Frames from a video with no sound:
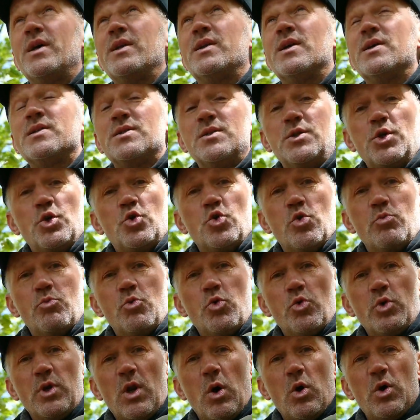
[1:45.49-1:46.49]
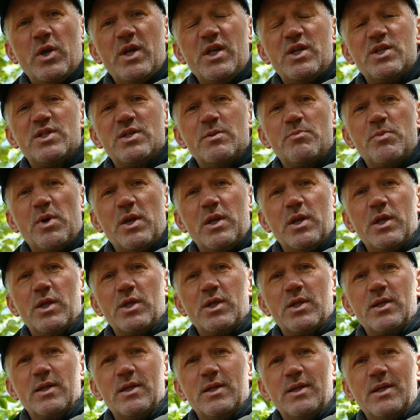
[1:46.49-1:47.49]
Da sind die Kommunen auch nicht
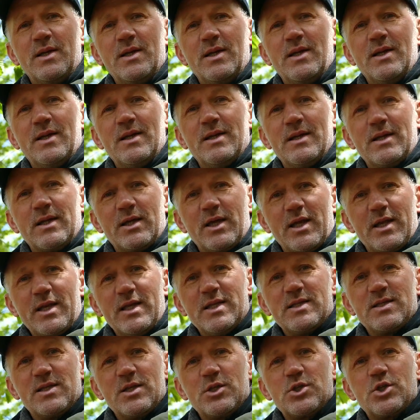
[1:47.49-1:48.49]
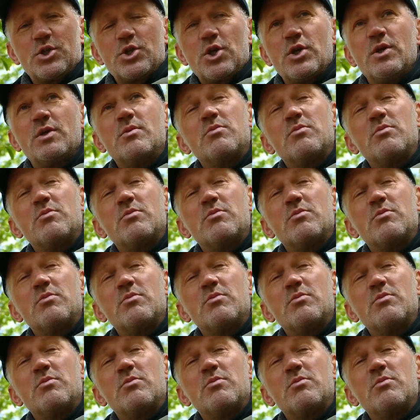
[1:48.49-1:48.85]
zimperlich. Genießt es,